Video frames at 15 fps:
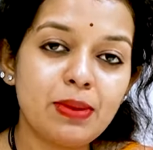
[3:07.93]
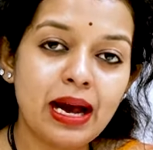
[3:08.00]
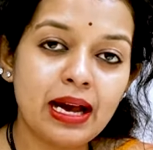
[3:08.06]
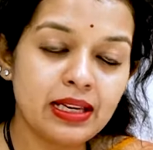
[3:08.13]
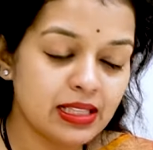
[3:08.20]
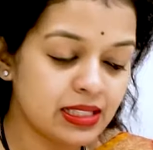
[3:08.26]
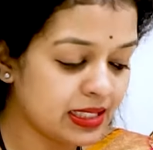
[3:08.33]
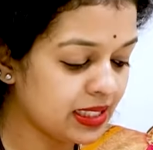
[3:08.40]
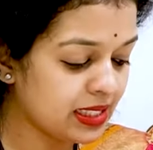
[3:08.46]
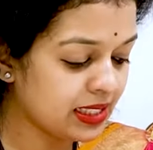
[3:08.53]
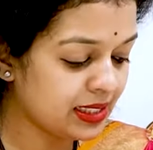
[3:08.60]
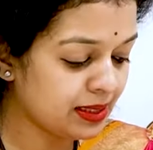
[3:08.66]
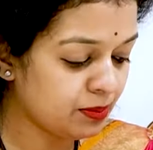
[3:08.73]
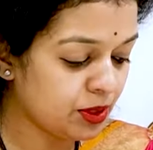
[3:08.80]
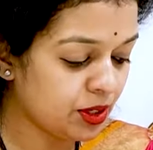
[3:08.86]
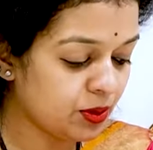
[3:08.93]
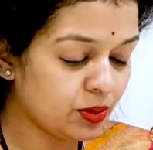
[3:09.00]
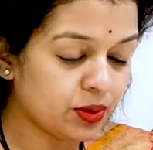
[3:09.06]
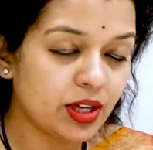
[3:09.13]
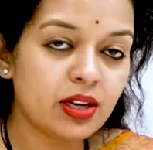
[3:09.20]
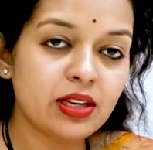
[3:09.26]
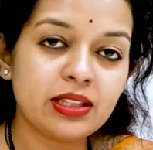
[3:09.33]
బ్యాలెన్స్ సిస్టమ్ని
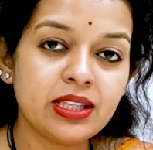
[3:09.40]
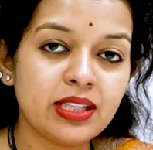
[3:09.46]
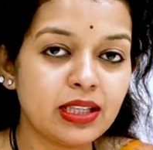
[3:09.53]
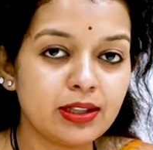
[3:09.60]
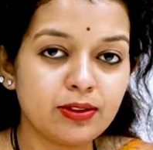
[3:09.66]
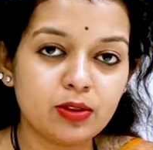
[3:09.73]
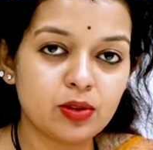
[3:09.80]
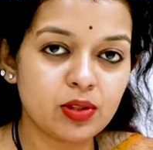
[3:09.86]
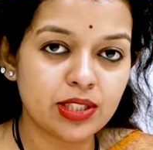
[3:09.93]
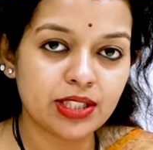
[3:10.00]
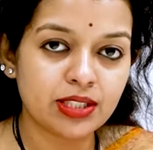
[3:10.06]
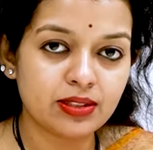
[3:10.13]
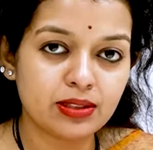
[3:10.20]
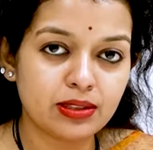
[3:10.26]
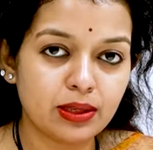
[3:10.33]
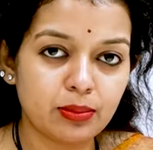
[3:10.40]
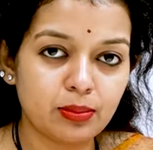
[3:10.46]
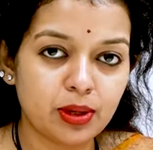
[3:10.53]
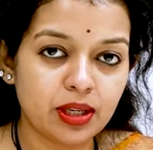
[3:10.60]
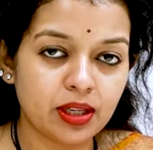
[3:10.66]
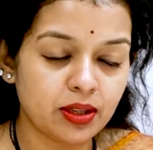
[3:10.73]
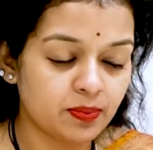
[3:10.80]
కూడా ఇది కంట్రోల్ చేస్తుంది
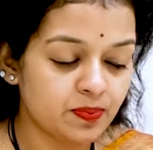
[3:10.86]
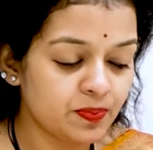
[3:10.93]
అనమాట